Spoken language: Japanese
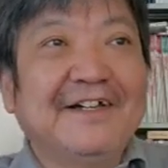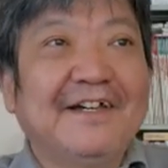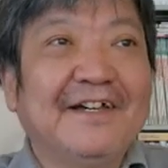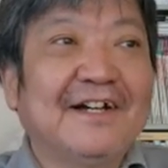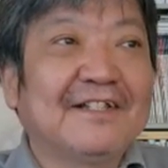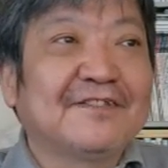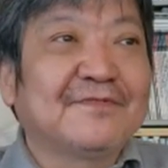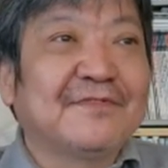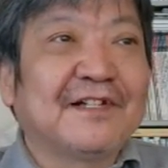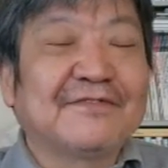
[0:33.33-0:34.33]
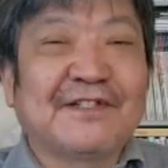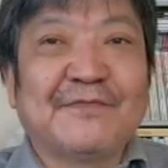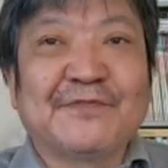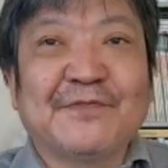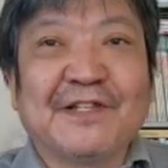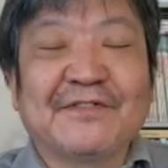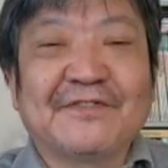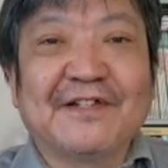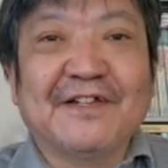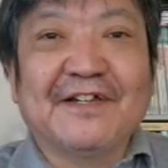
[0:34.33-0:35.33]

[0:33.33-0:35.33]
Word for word: えー、暑くもなく寒くもなくで、